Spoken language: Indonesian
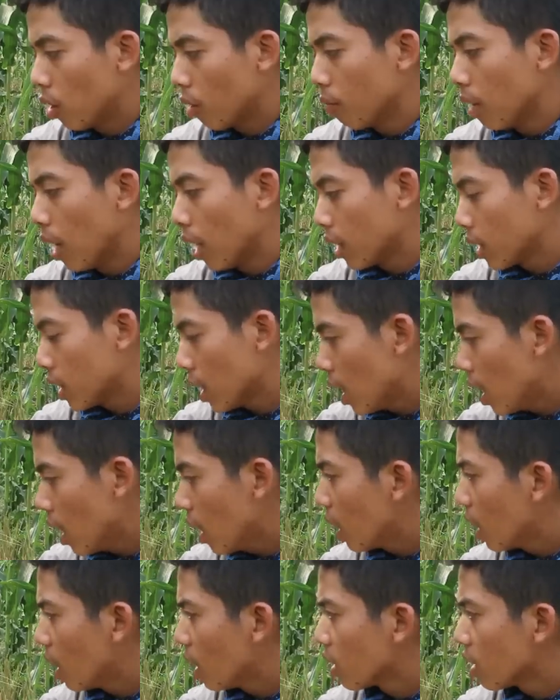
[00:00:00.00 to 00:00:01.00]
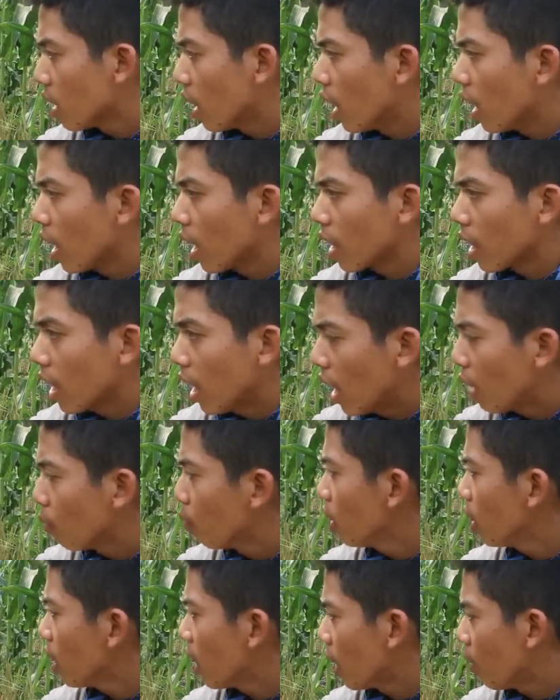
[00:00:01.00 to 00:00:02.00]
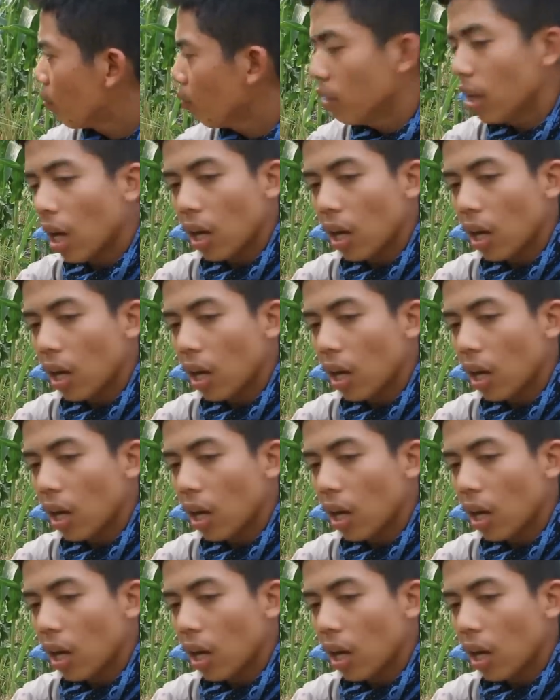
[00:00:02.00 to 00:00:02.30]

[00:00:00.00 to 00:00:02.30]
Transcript: luar biasa eta Abi tanam